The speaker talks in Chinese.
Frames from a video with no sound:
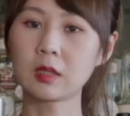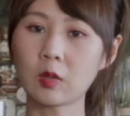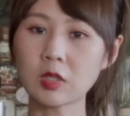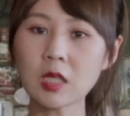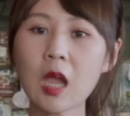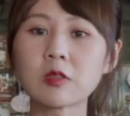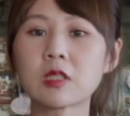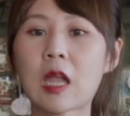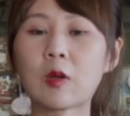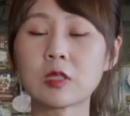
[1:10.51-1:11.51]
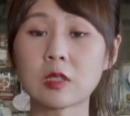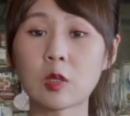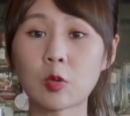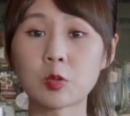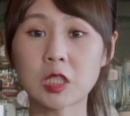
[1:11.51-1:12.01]
有些小老师他会直
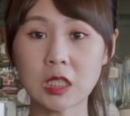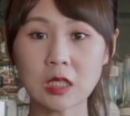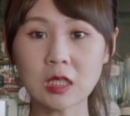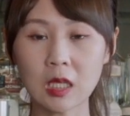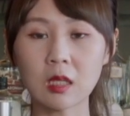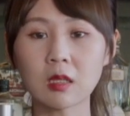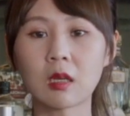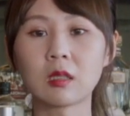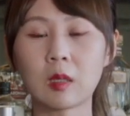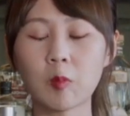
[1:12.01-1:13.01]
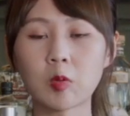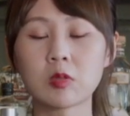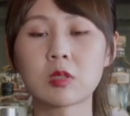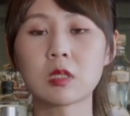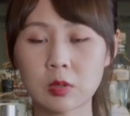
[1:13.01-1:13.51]
接用新鲜的柠檬
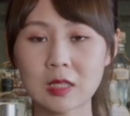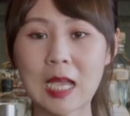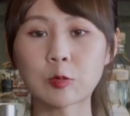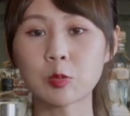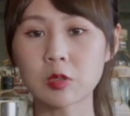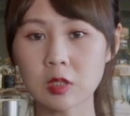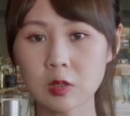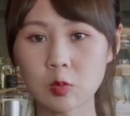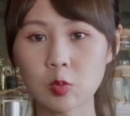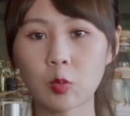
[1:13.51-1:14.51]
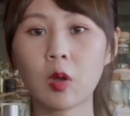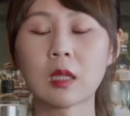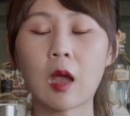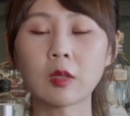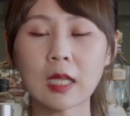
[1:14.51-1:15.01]
汁下去制作，
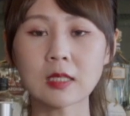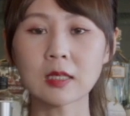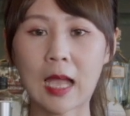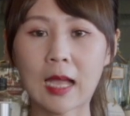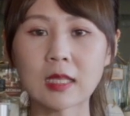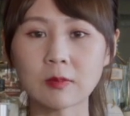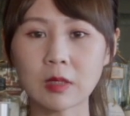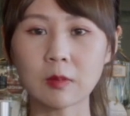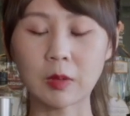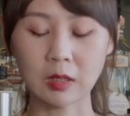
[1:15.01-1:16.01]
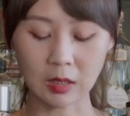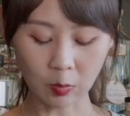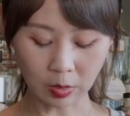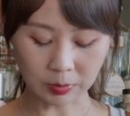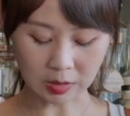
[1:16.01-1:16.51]
然后但是卡卡这边的比例
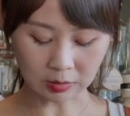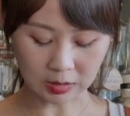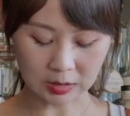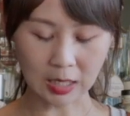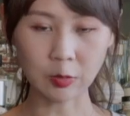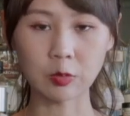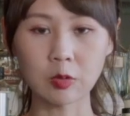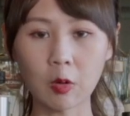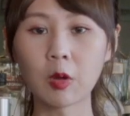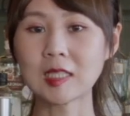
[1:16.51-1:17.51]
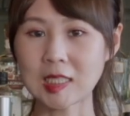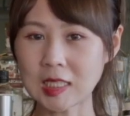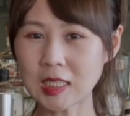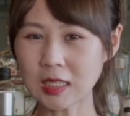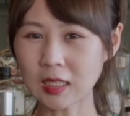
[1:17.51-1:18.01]
会比较倾向于用
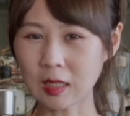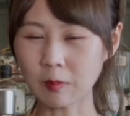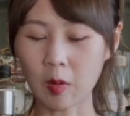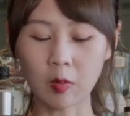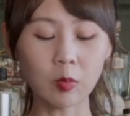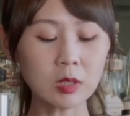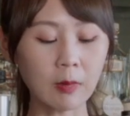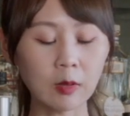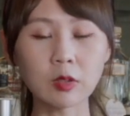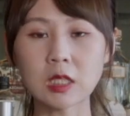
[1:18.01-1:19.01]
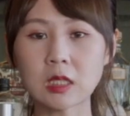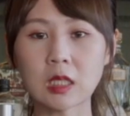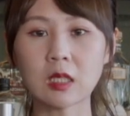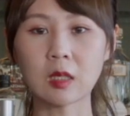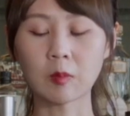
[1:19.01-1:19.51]
新鲜的柠檬。为什么用新
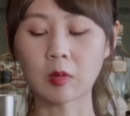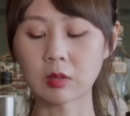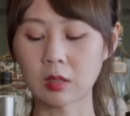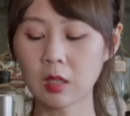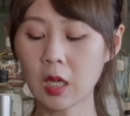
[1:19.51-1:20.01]
鲜的柠檬呢？